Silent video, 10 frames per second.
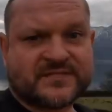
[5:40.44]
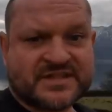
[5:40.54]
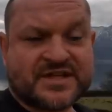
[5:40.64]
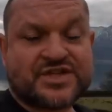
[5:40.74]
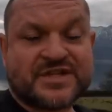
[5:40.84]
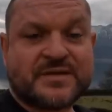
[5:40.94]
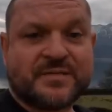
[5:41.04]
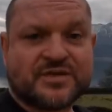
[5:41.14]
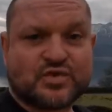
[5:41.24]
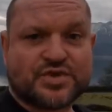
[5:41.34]
Значит, если
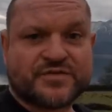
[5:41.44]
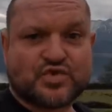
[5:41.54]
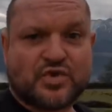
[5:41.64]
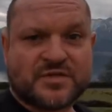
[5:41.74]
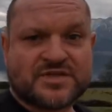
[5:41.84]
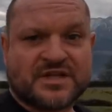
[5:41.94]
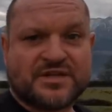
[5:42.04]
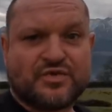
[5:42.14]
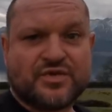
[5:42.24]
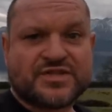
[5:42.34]
подытожить, в сухом
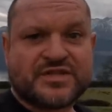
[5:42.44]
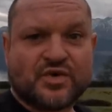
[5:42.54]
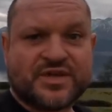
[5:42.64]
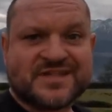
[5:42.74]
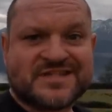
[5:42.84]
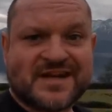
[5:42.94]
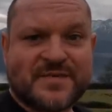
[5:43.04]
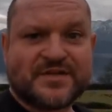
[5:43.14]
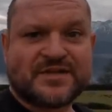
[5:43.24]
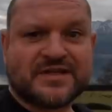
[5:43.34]
остатке у нее есть легкие
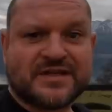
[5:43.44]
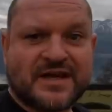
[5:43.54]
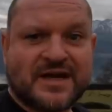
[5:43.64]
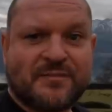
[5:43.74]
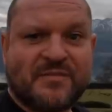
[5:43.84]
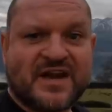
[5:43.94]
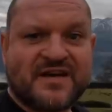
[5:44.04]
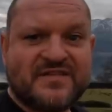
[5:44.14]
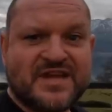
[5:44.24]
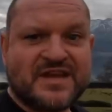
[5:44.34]
царапины на
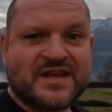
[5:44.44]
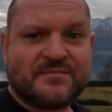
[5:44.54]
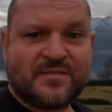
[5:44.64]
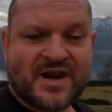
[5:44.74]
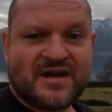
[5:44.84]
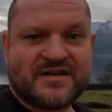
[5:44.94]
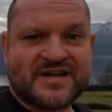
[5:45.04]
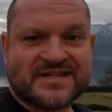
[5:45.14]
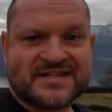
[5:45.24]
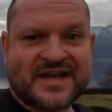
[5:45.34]
боковине
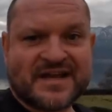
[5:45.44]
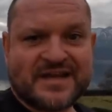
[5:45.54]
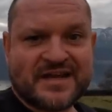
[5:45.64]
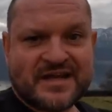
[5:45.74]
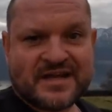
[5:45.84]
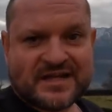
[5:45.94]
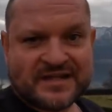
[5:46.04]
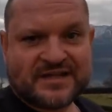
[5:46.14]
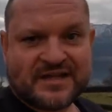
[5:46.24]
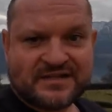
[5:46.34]
правой задней,
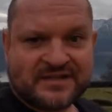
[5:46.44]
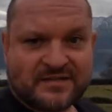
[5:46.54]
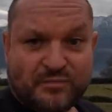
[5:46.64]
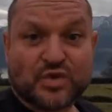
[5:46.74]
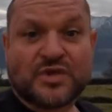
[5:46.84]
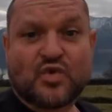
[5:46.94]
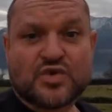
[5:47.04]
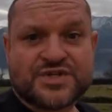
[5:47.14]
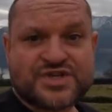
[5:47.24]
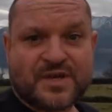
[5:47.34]
над, э, под
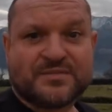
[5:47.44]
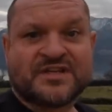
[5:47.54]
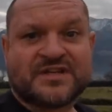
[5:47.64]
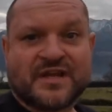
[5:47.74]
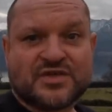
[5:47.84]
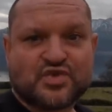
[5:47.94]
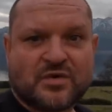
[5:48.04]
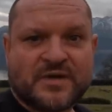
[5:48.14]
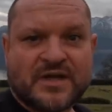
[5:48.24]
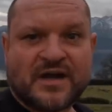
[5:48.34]
окошечком, над
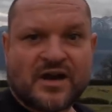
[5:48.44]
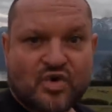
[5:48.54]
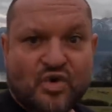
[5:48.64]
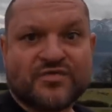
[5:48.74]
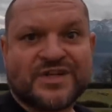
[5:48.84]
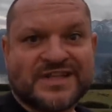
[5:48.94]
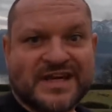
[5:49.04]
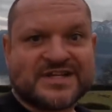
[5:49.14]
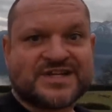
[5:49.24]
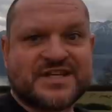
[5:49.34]
колесом. Ровно
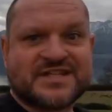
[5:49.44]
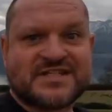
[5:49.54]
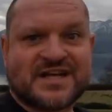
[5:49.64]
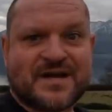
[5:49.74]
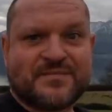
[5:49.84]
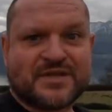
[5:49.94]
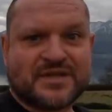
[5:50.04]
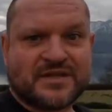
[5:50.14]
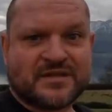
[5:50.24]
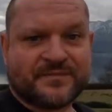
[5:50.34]
также есть
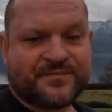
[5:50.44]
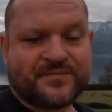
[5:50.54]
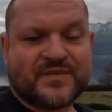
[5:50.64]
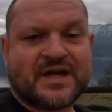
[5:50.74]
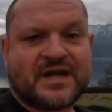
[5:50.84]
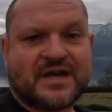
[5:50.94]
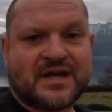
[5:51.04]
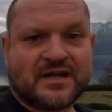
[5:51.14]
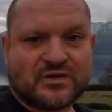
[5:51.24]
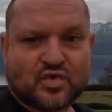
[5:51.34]
царапины
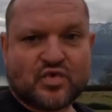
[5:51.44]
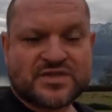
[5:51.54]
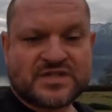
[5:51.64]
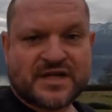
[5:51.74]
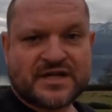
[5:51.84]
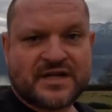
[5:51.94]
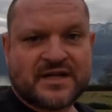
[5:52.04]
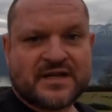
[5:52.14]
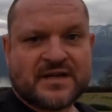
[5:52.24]
на другой стороне.